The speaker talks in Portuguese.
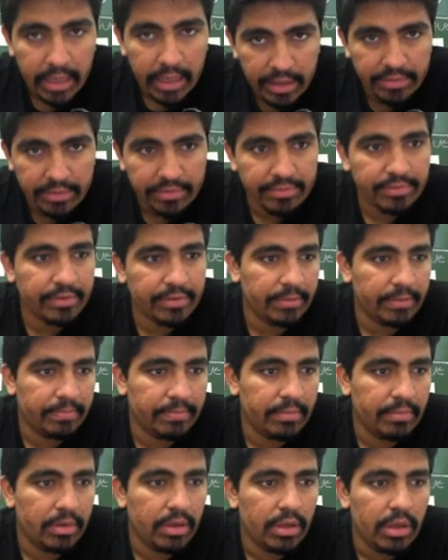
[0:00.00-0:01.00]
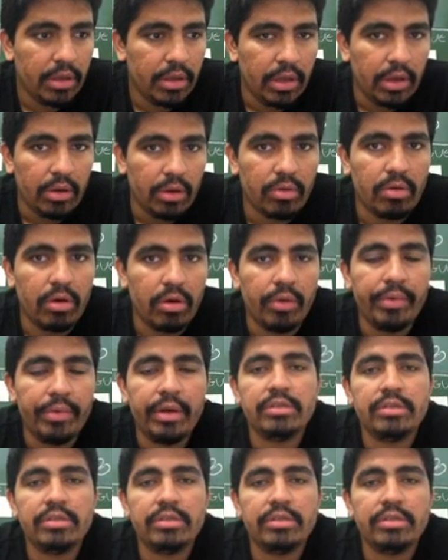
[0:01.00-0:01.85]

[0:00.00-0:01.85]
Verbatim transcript: Enfim, qual é